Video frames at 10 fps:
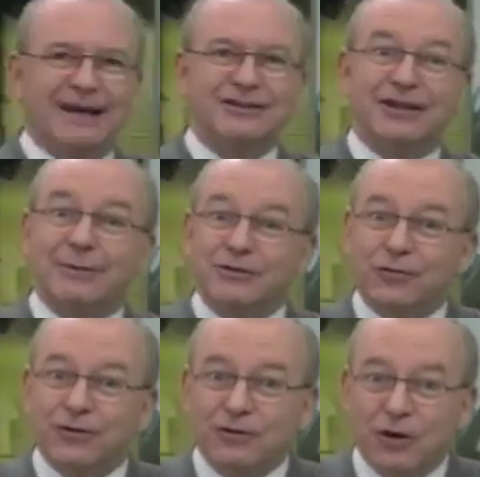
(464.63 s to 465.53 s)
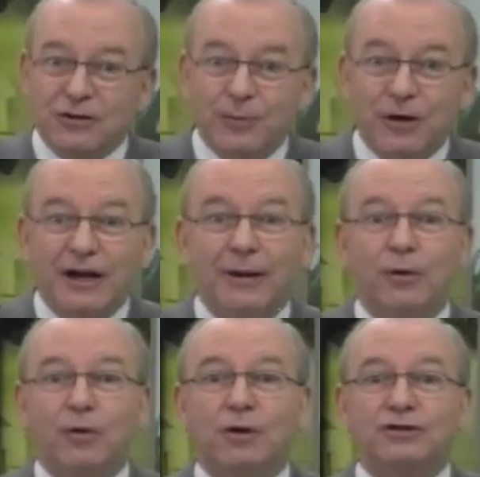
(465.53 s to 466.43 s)
Chegamos ao fim do nosso programa.
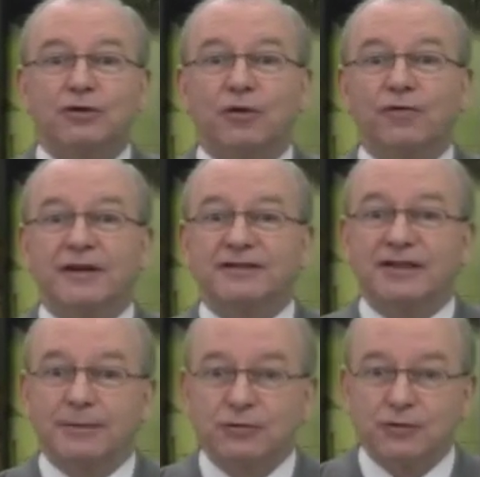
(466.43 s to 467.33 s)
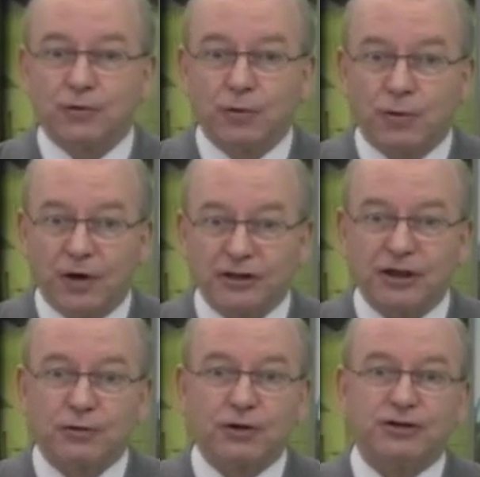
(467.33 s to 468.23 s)
Hoje conversamos com o
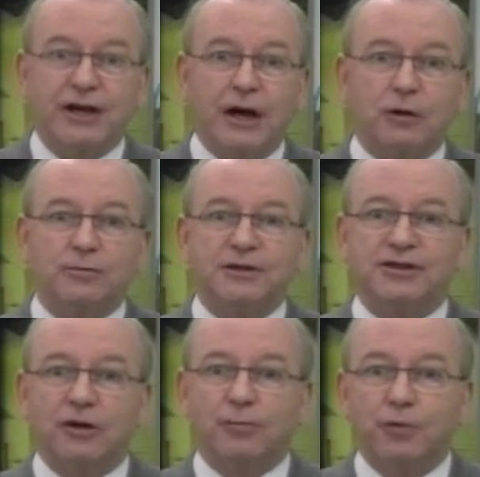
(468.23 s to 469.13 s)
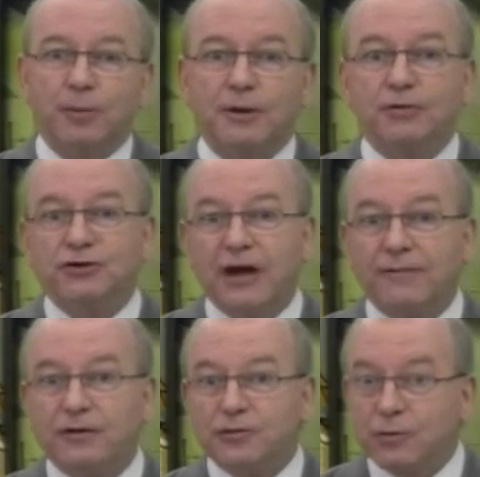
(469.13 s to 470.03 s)
Corregedor-Geral do Ministério Público,
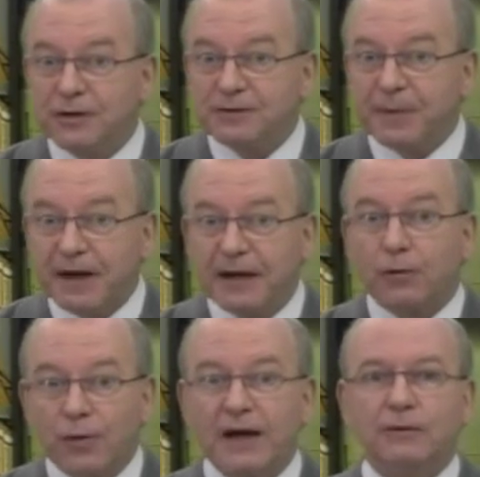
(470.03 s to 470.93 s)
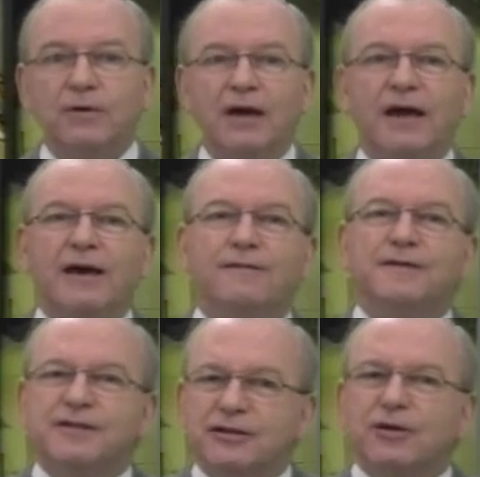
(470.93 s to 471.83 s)
Jefferson Luiz Pereira Coelho.
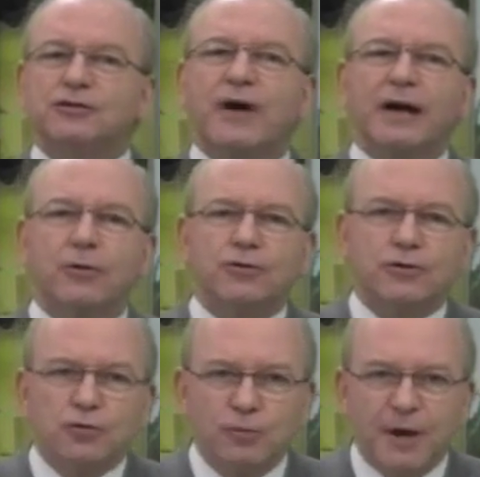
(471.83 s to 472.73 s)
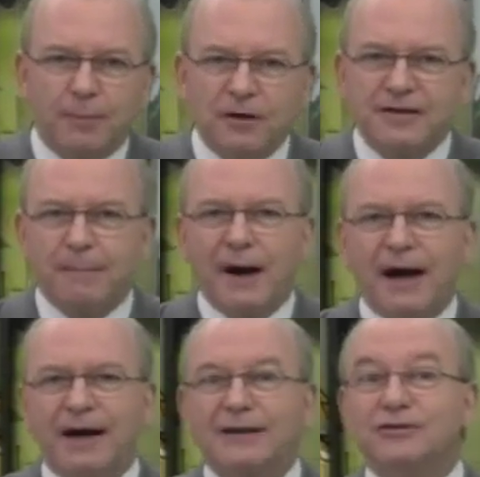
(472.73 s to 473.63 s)
Visite nosso canal no YouTube. Após a
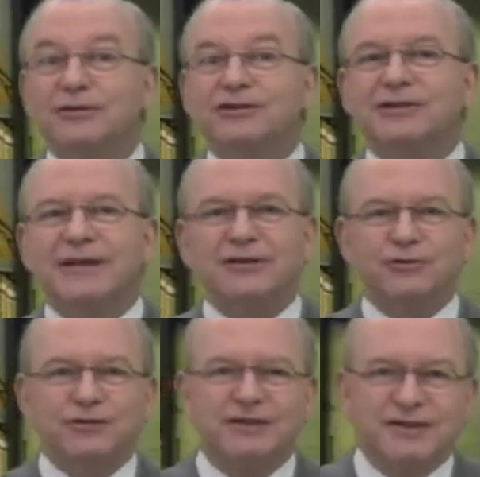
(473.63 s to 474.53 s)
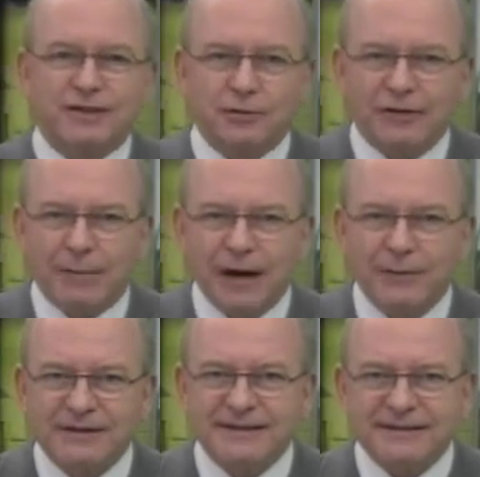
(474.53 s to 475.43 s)
barra é só digitar Justiça do
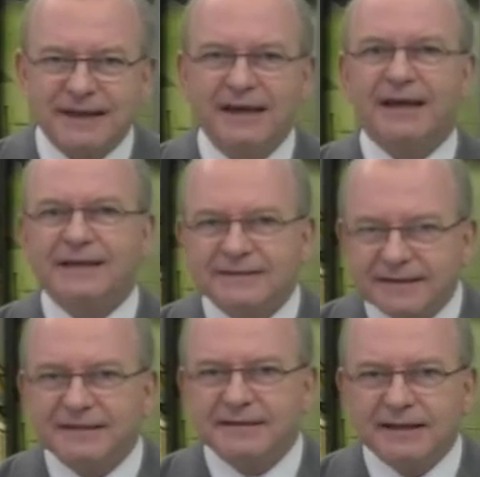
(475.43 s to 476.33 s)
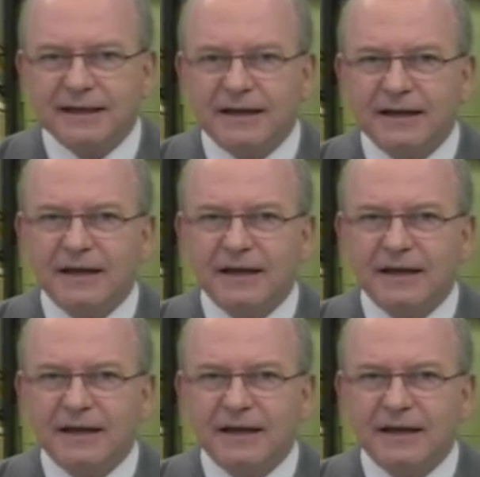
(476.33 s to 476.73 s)
Trabalho SC sem cedilha.